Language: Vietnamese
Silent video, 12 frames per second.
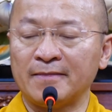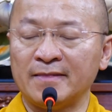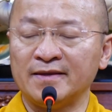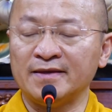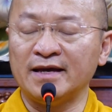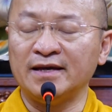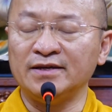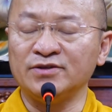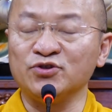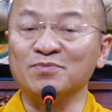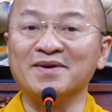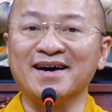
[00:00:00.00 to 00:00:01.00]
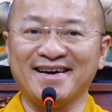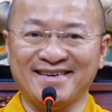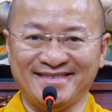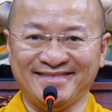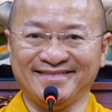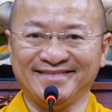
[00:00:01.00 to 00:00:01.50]
dây chùm
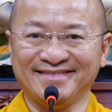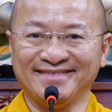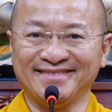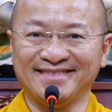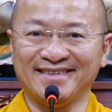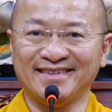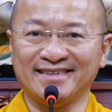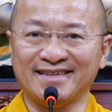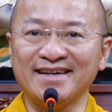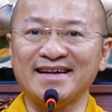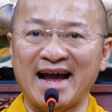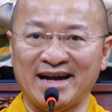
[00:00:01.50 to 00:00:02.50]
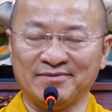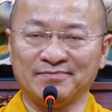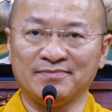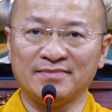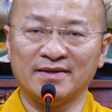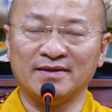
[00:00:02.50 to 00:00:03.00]
gửi, gánh nặng,
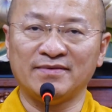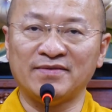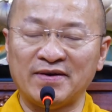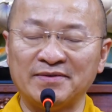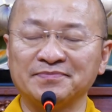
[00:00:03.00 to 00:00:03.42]
vân vân.